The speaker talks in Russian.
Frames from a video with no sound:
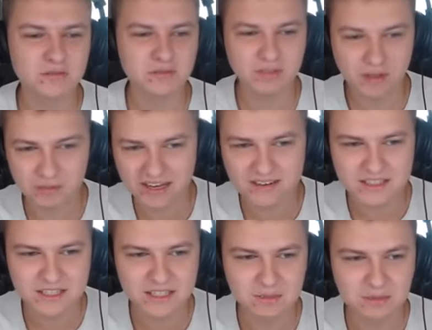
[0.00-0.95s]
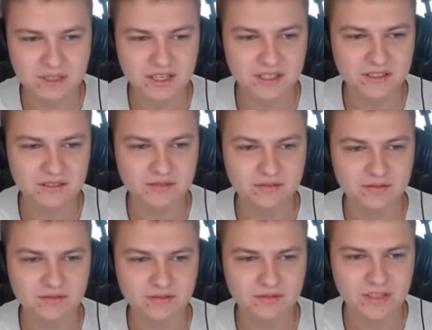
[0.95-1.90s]
Вам нравится это испытание?
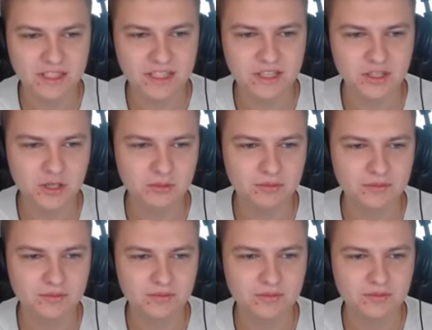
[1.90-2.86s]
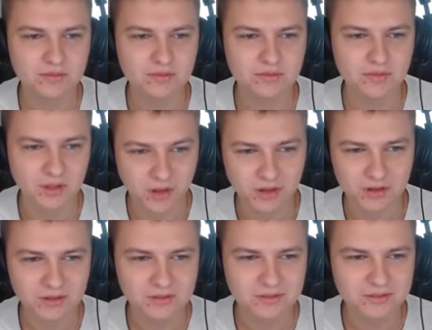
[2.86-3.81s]
Этот режим? Да. да.
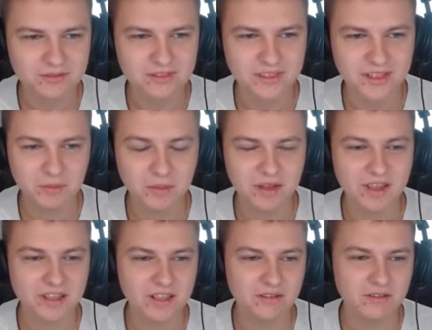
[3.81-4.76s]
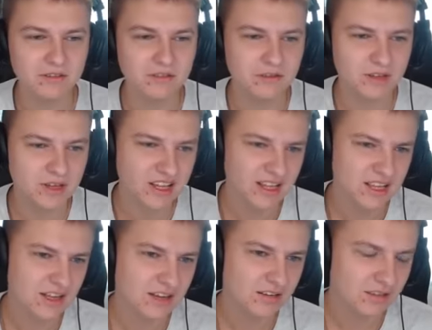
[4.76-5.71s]
Да понятно. Да, ты команда.
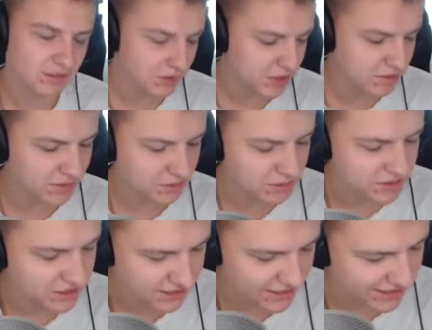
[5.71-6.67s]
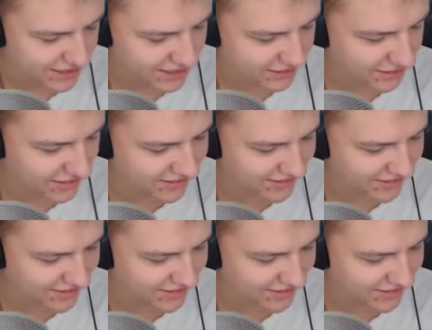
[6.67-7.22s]
Вам лишь бы бусты заказывали.